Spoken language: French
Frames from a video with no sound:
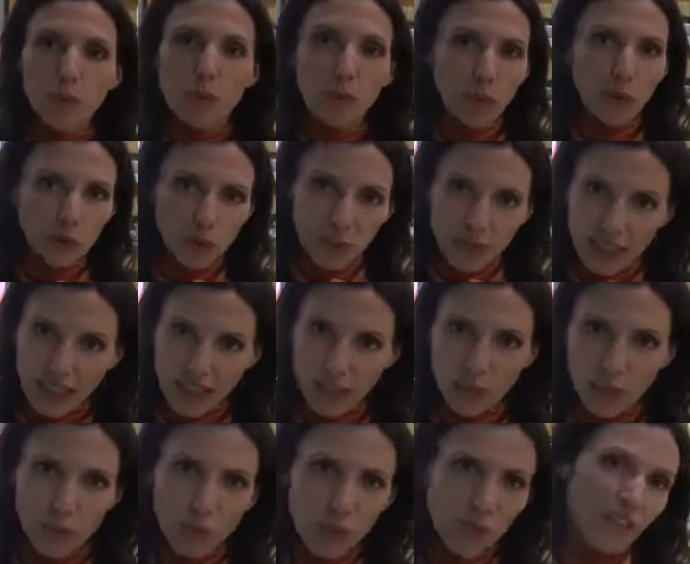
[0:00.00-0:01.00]
le produit et
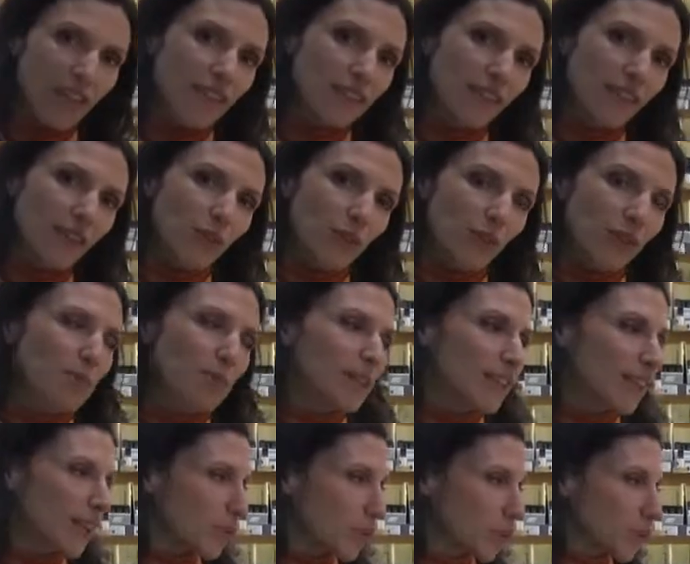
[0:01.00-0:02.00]
de constater son
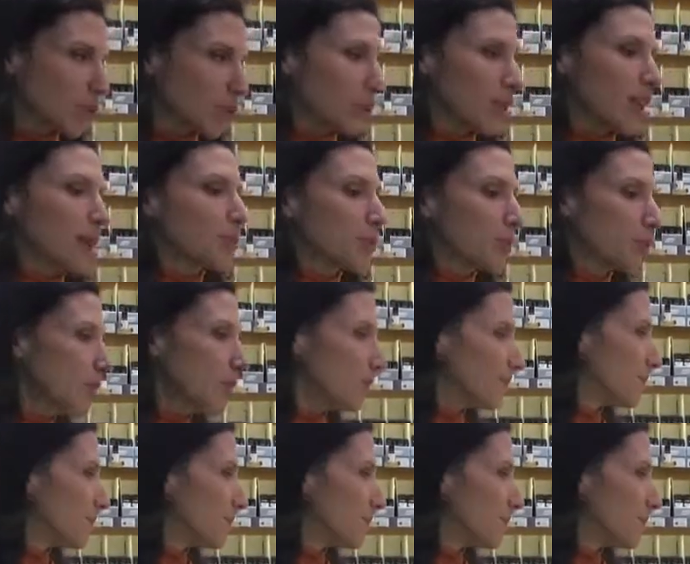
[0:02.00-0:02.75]
application sur la peau.